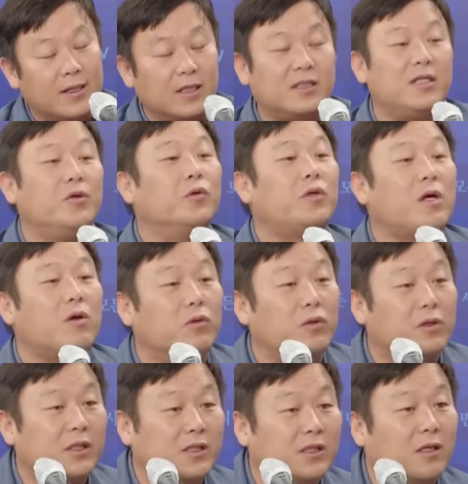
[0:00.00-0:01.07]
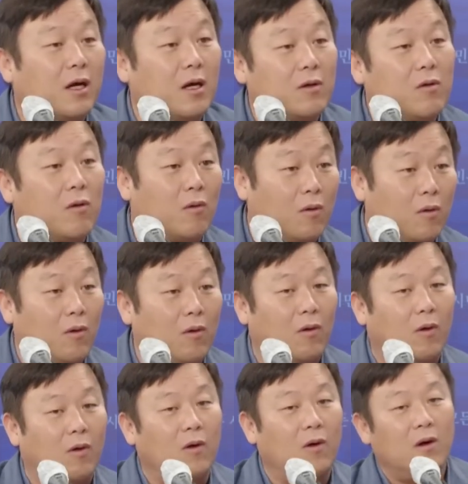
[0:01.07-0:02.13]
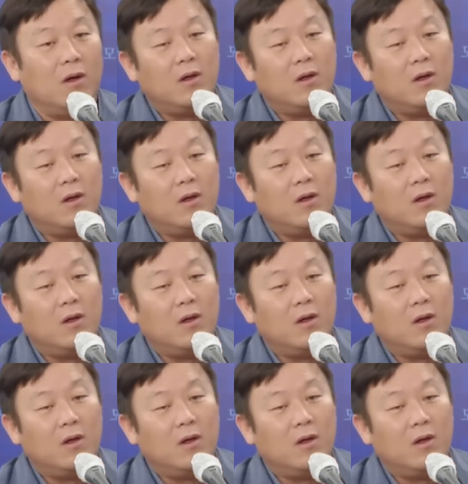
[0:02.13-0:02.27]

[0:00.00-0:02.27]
그래서 이혼택 의원도 그걸 지적한 거고.